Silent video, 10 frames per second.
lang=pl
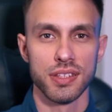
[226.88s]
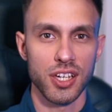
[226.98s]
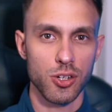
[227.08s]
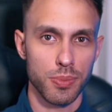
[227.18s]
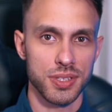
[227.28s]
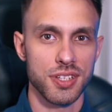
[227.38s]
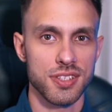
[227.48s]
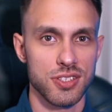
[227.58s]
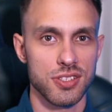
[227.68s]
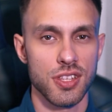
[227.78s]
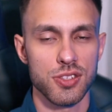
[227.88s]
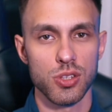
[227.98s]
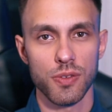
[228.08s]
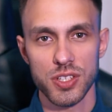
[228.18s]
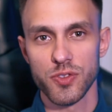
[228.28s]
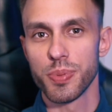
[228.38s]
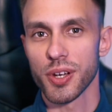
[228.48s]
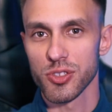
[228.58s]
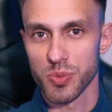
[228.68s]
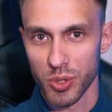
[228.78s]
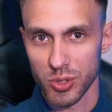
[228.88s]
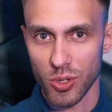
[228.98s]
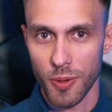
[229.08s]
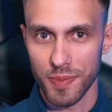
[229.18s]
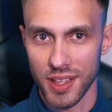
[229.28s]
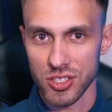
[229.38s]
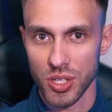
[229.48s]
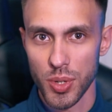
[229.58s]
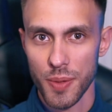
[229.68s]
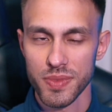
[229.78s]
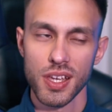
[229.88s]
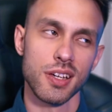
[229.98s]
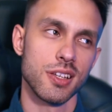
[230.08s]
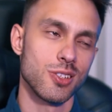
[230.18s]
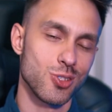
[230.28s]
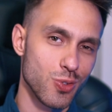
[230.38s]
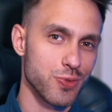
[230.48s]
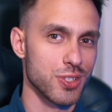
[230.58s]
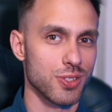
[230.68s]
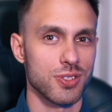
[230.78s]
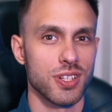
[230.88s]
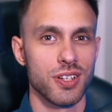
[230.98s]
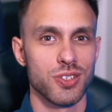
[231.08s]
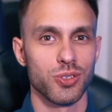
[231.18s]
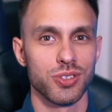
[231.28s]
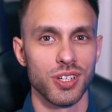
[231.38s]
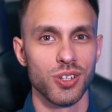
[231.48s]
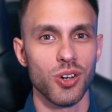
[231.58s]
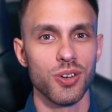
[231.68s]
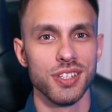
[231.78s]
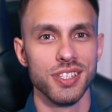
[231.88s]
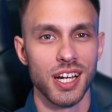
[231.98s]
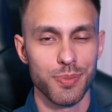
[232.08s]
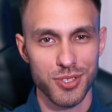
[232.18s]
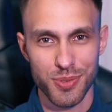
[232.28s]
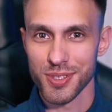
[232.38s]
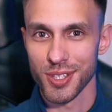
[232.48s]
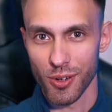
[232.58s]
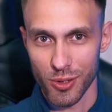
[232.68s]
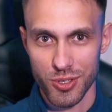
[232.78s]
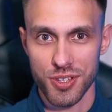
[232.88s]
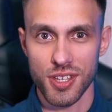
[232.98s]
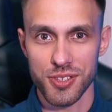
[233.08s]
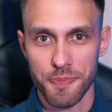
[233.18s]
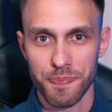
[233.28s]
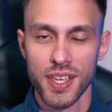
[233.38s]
Na jaką matrycę się zdecydować, wybierając monitor dla siebie? Znów wszystko zależy od tego, jak będziemy z niego korzystać.